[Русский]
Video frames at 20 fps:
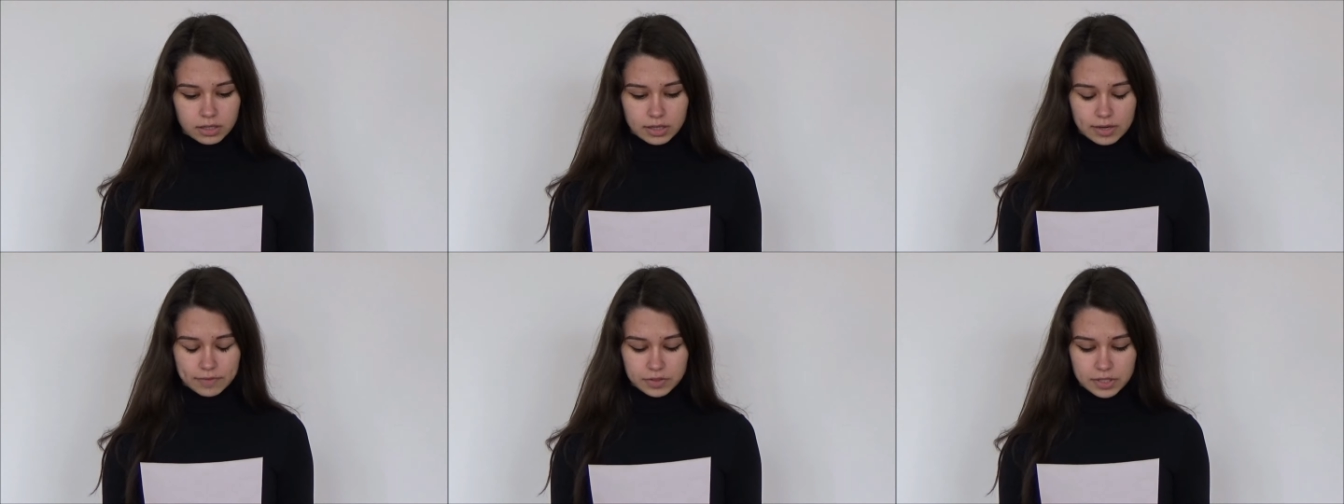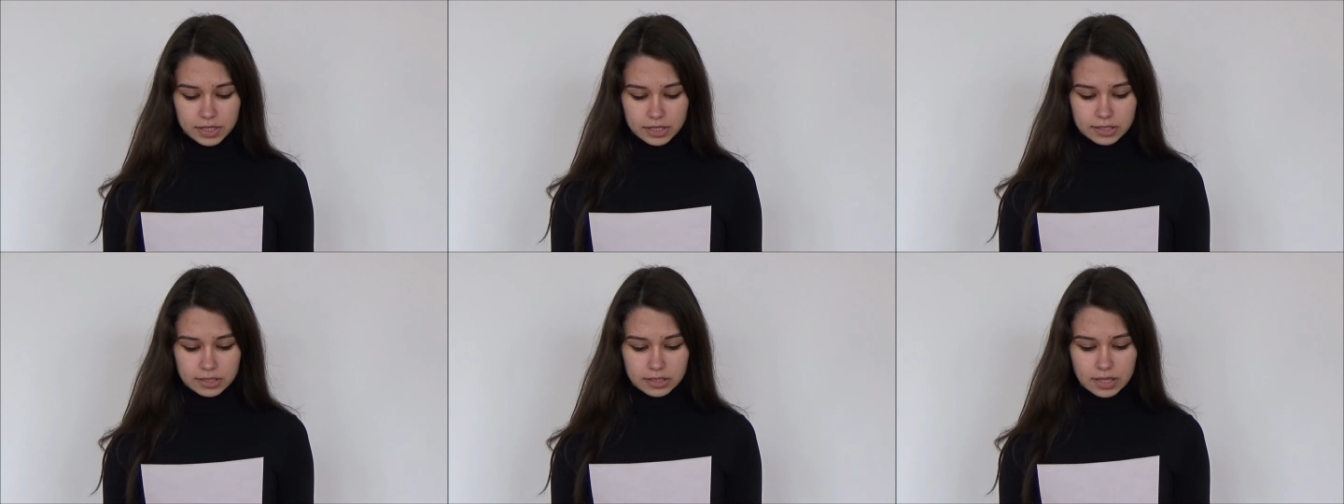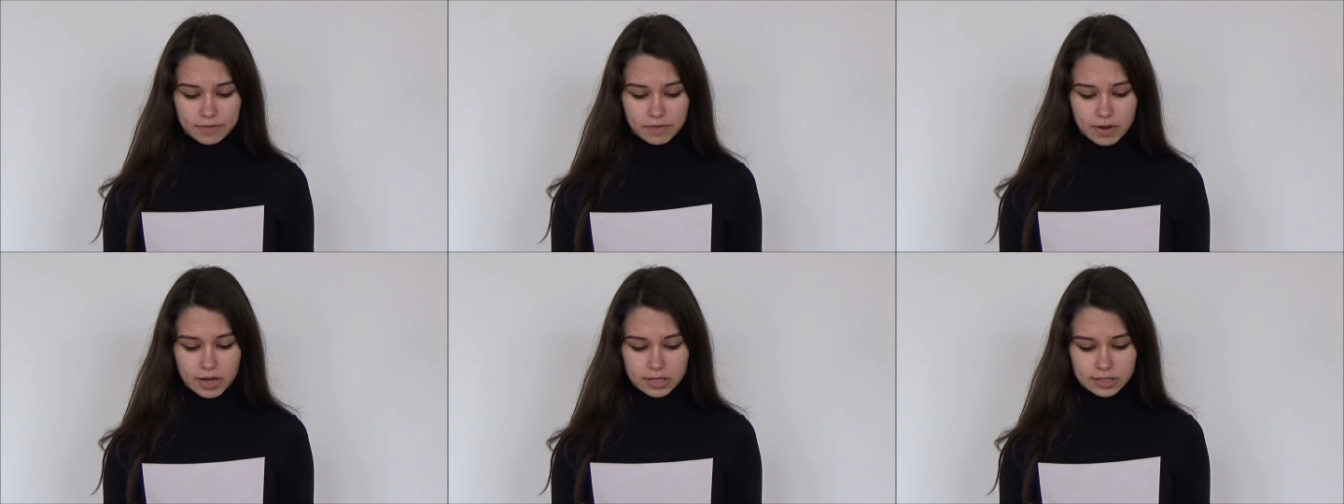На всех
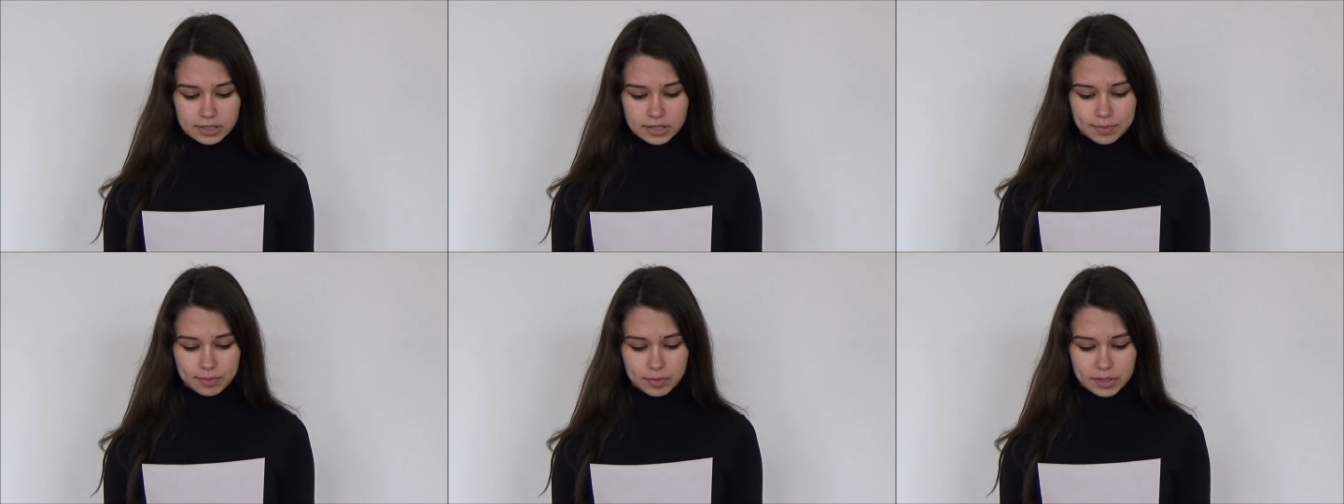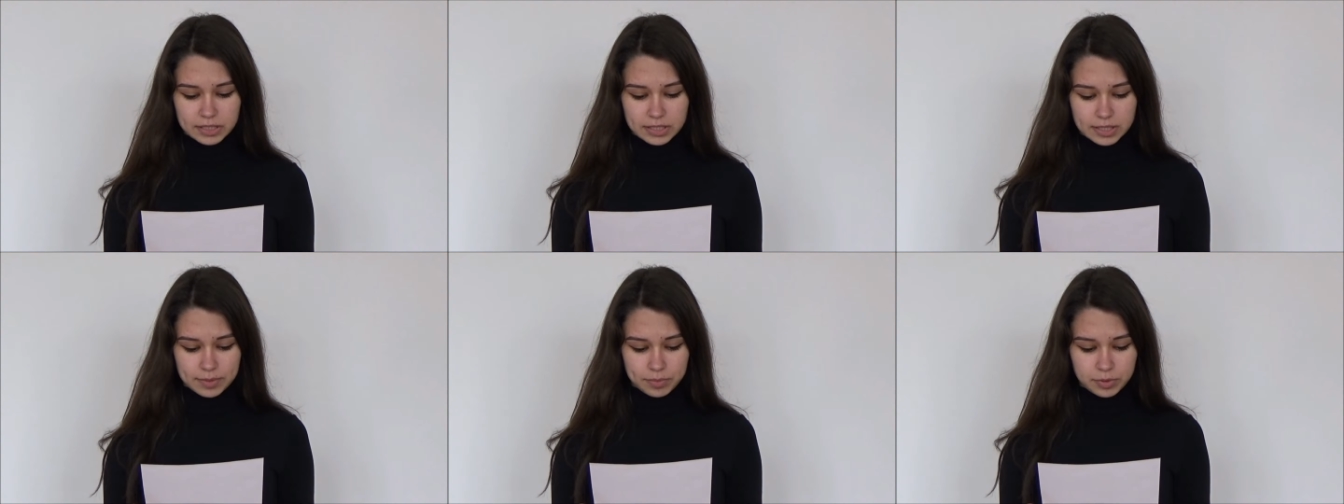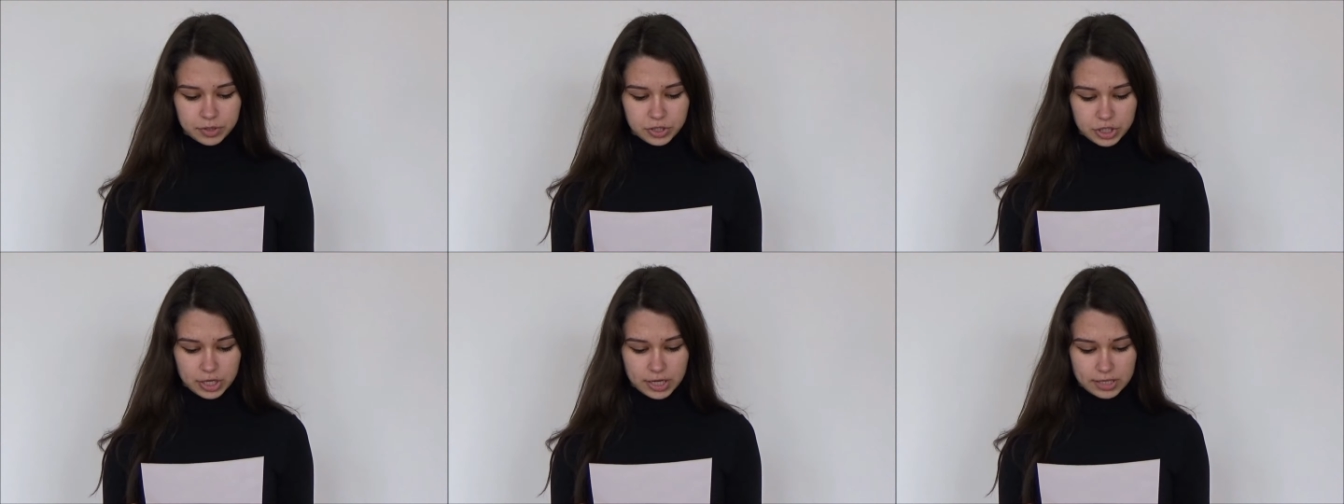словах события
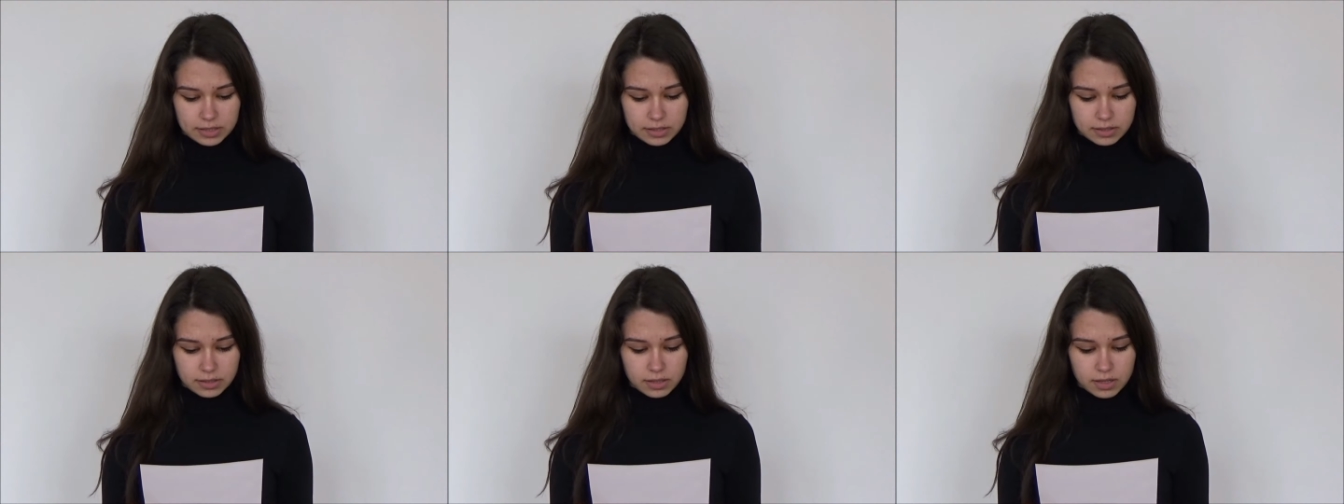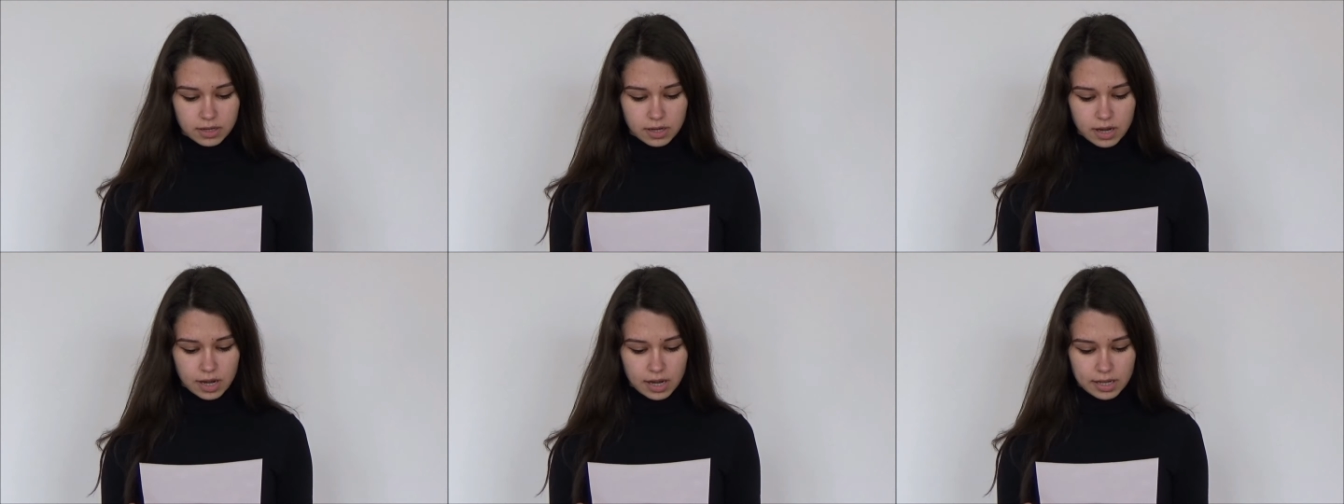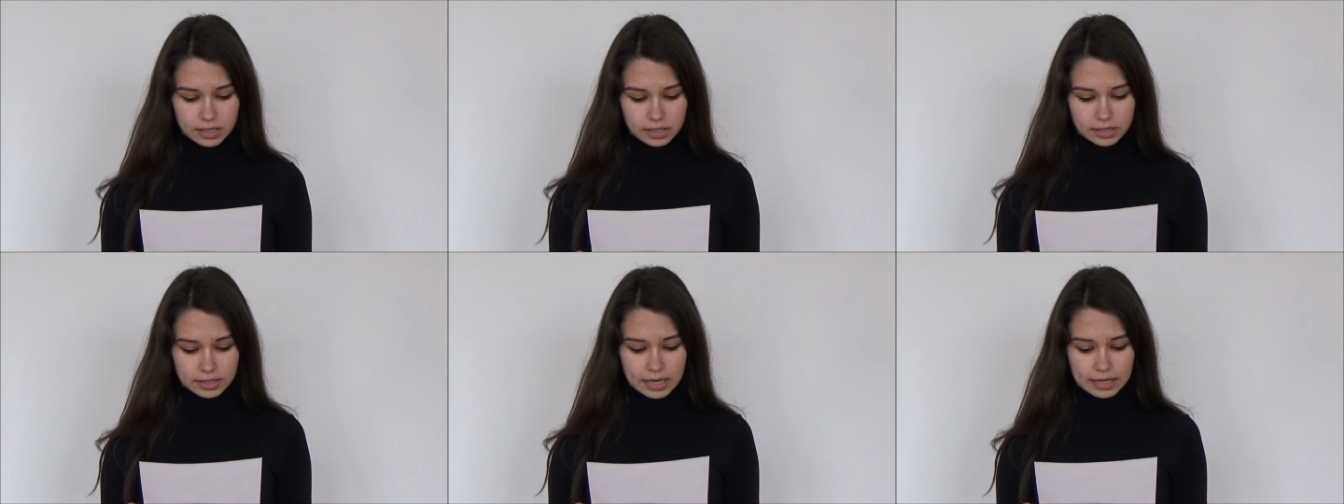печать.
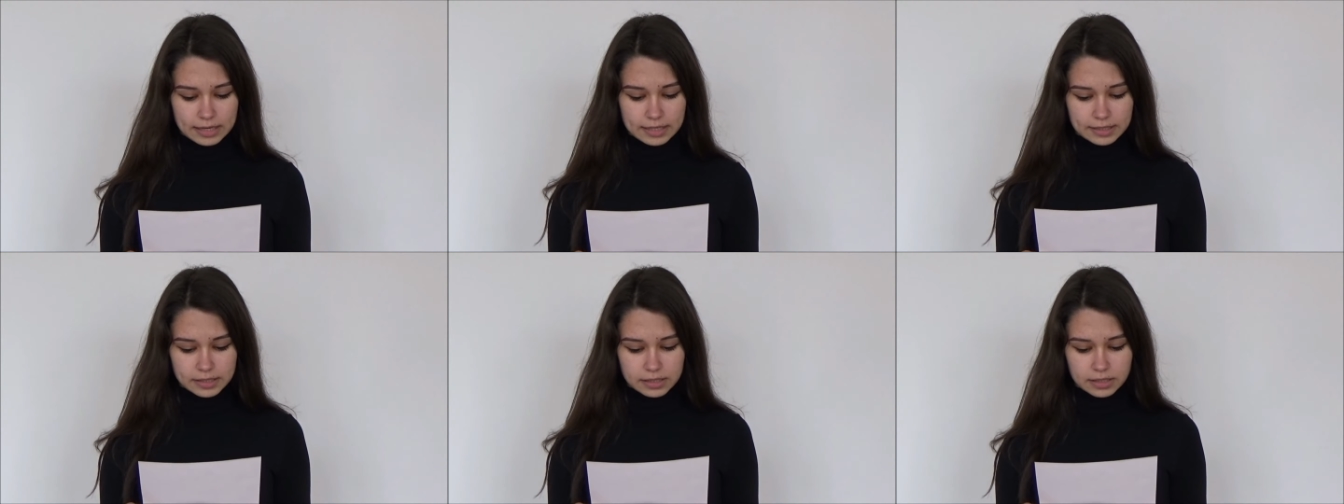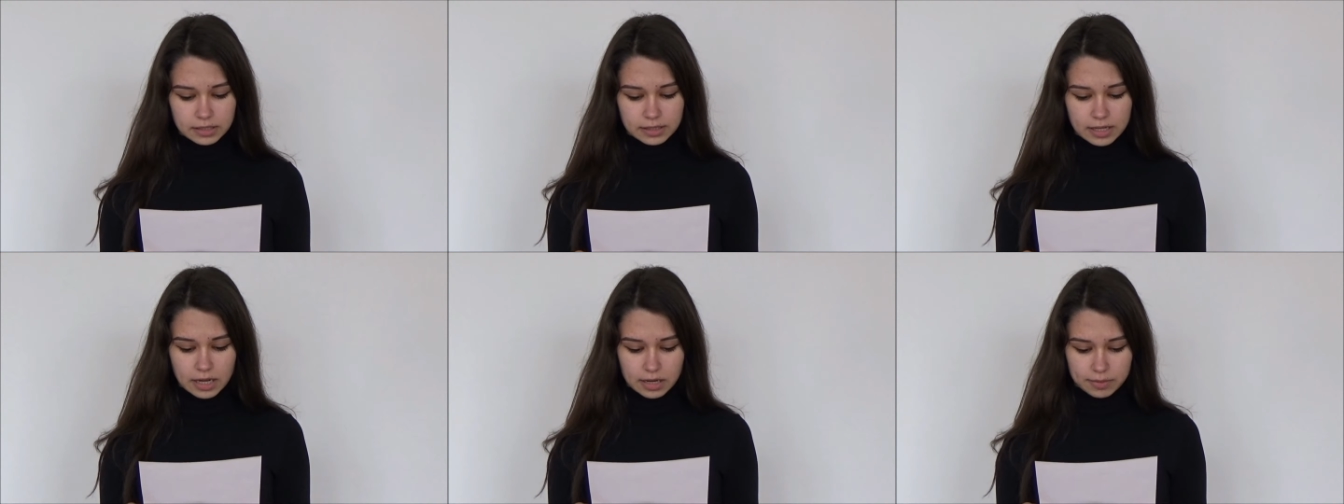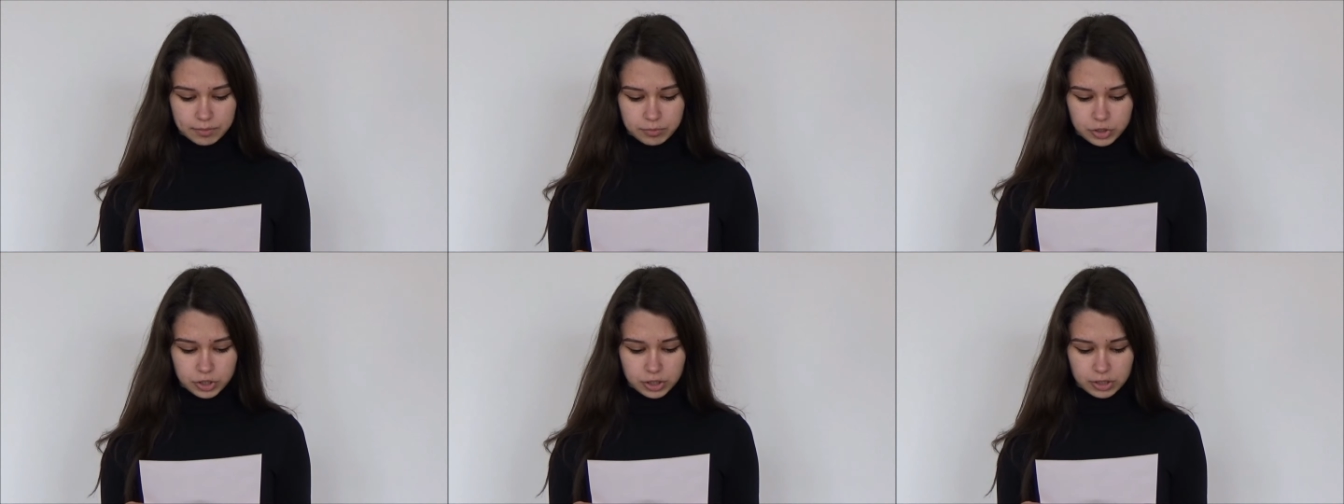Они дались
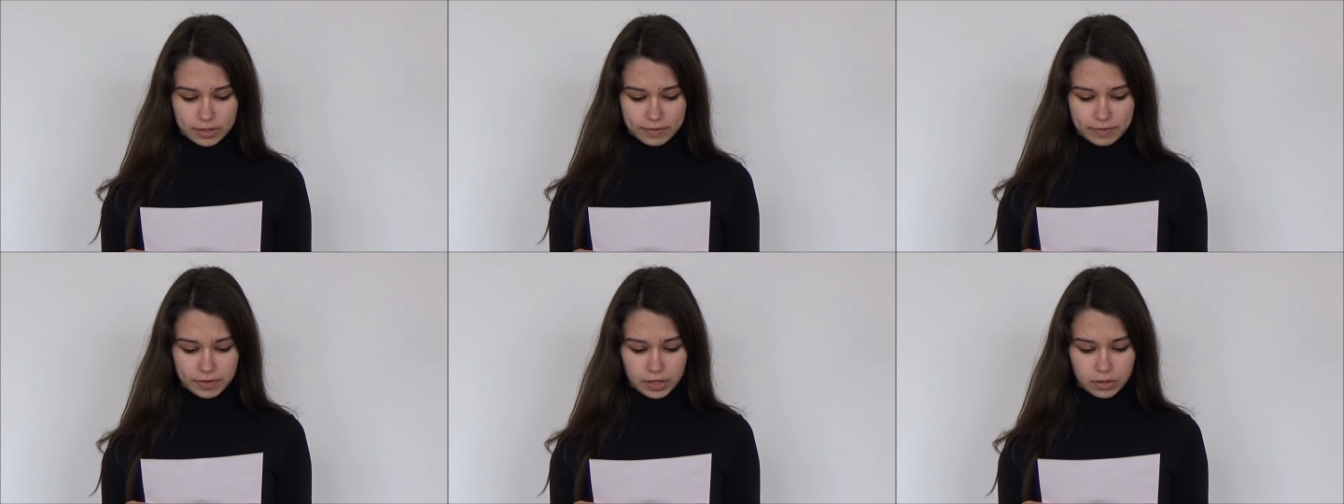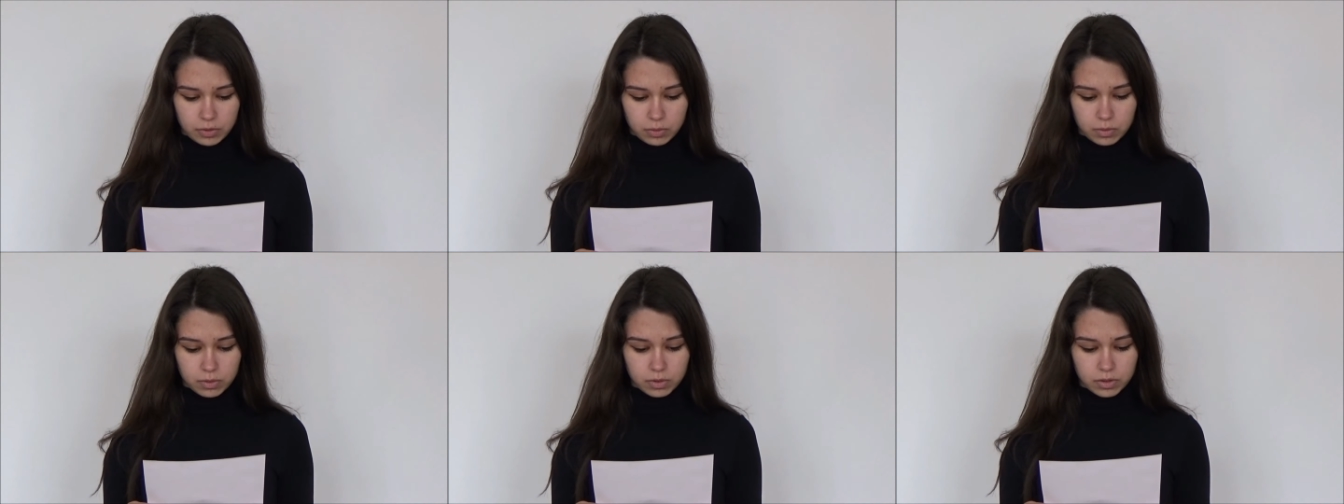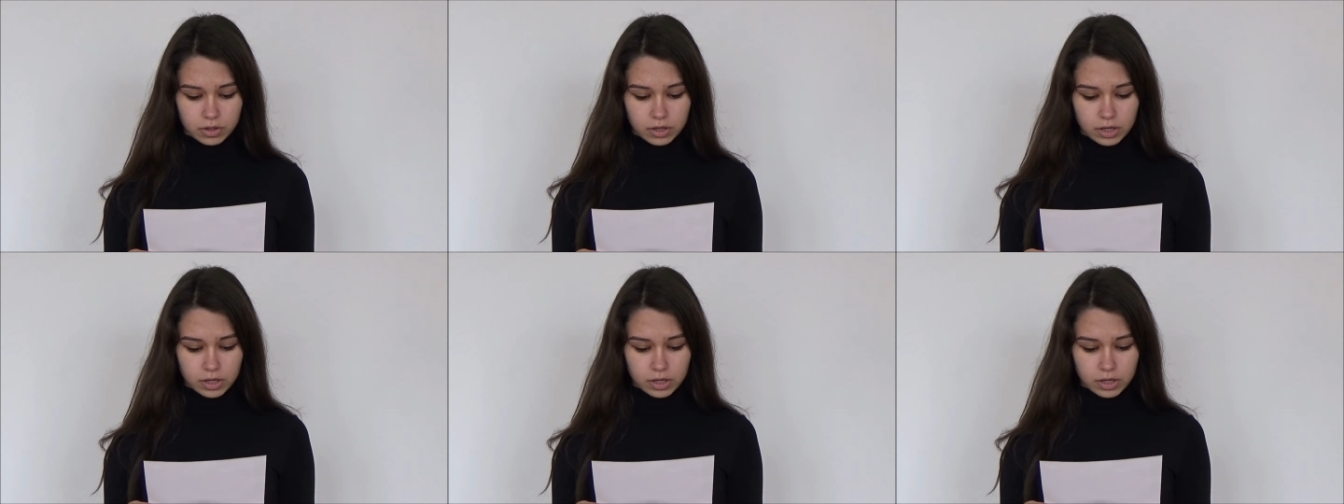недаром человеку.